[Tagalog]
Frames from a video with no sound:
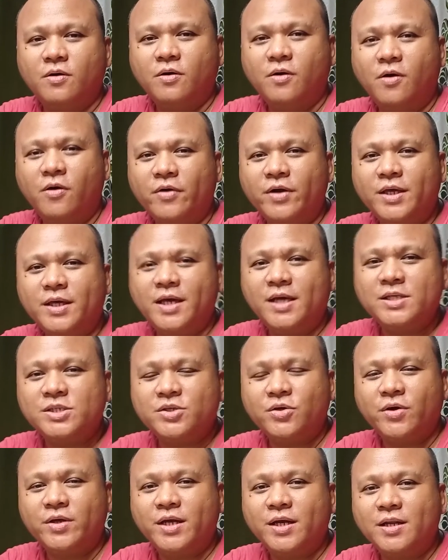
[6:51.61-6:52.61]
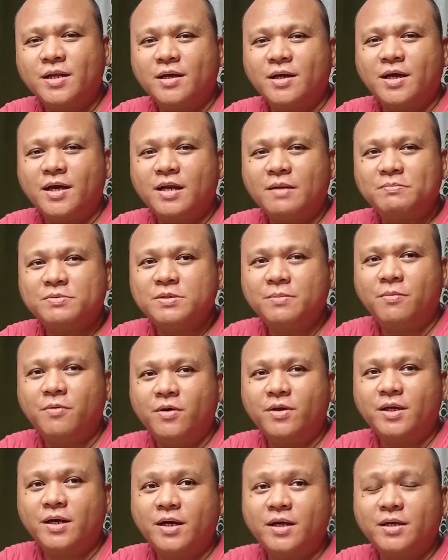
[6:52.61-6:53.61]
Okay guys, so ayan, nakaharap si
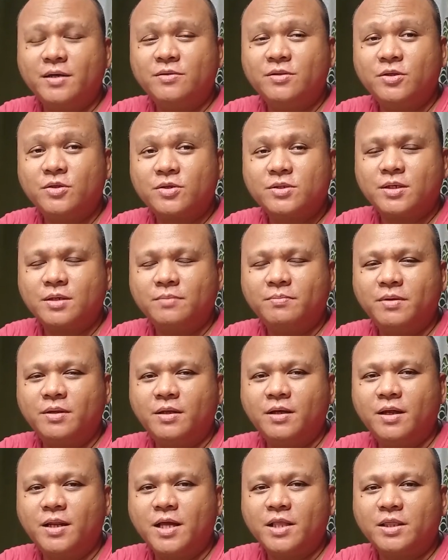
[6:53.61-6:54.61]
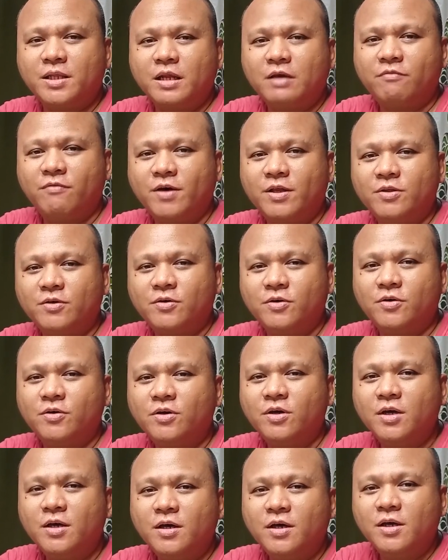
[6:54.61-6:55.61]
Boya ngayon dito sa aming electric fan ko.
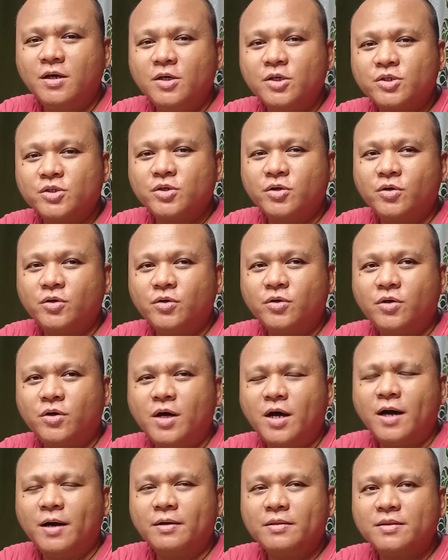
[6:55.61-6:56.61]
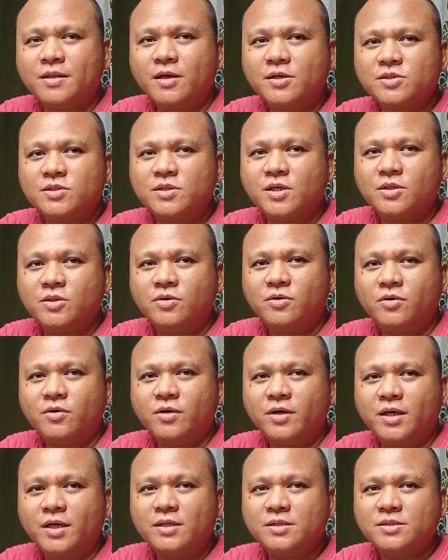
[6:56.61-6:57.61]
So, ang test na to
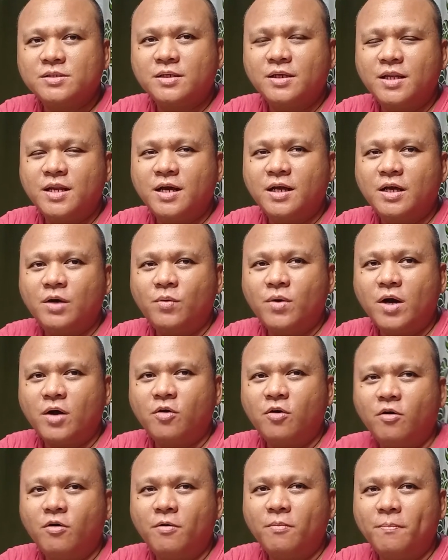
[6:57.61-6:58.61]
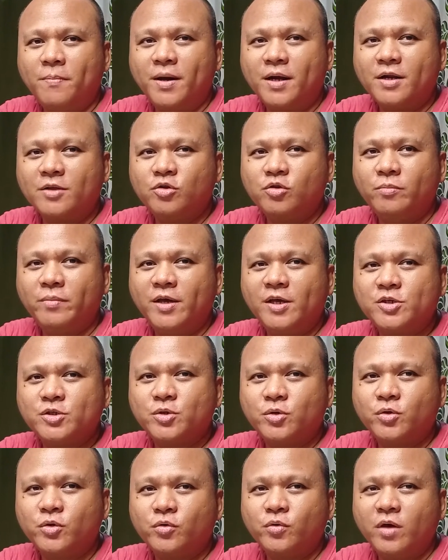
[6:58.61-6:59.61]
is ginagawa ko para to make
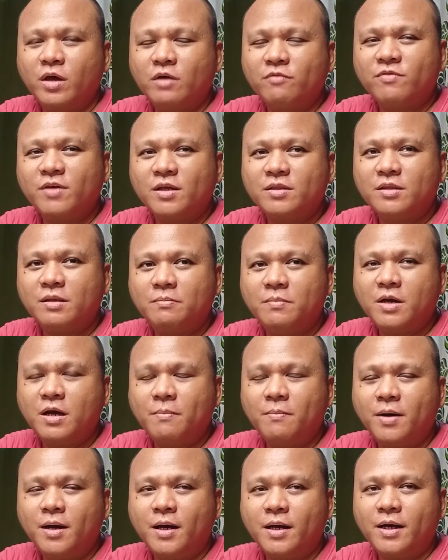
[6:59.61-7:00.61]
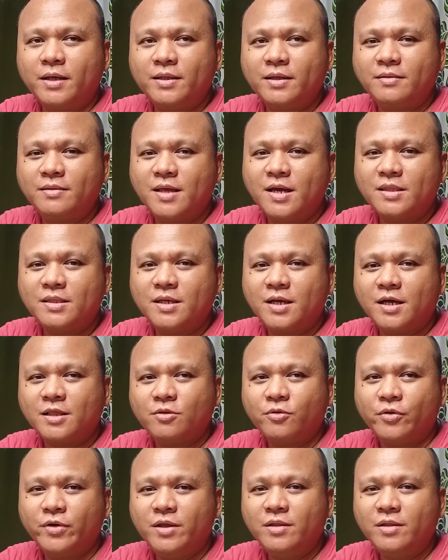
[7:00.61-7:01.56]
sure kung effective na ba ang kanyang dead cut o